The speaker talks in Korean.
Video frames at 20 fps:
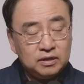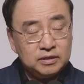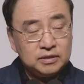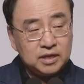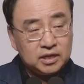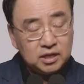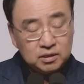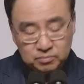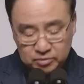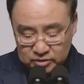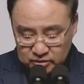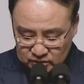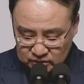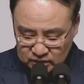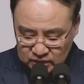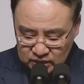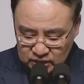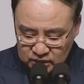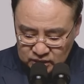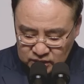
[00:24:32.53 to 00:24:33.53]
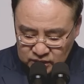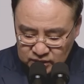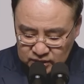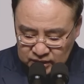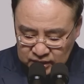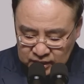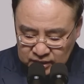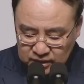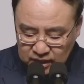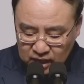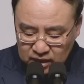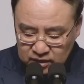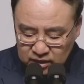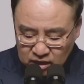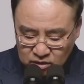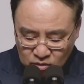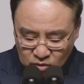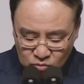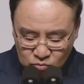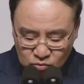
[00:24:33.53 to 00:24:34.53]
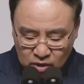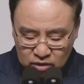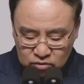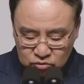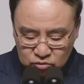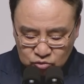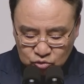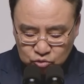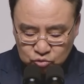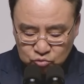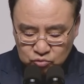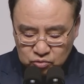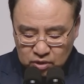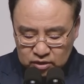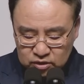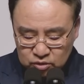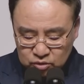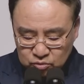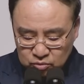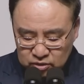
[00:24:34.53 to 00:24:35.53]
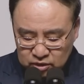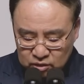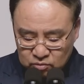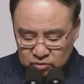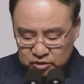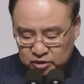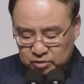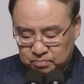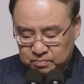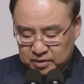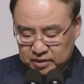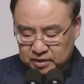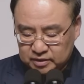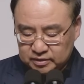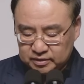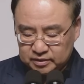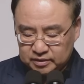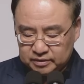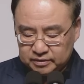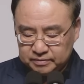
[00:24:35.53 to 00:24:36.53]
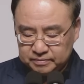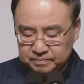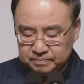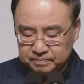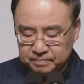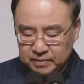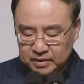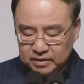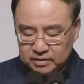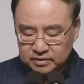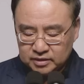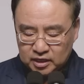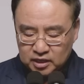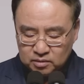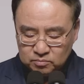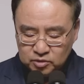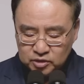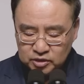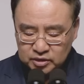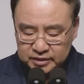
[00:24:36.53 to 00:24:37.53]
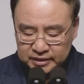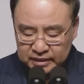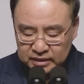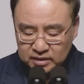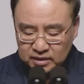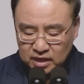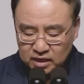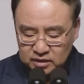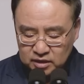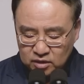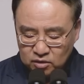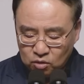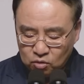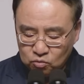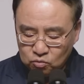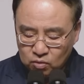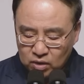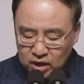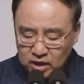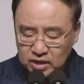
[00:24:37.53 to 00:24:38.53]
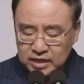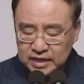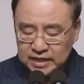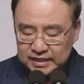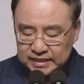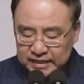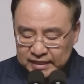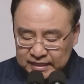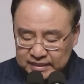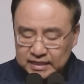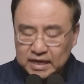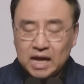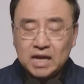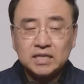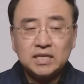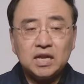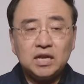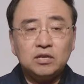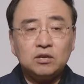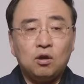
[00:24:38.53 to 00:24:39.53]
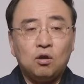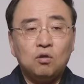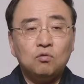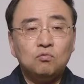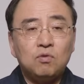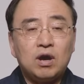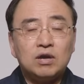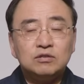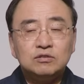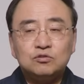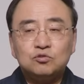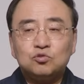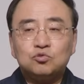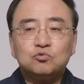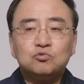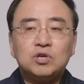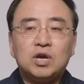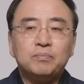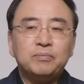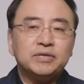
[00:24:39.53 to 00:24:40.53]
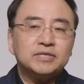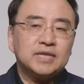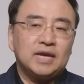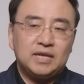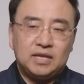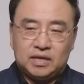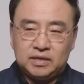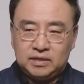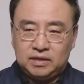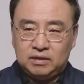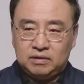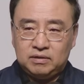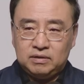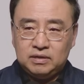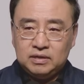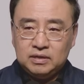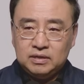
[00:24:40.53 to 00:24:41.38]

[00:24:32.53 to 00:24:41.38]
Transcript: 사람은 그 이상의 영광을 추구하는 존재로 지음받았어요. 사람은 이 땅의 영광 이상의 영광을 추구하며 살아야 돼요.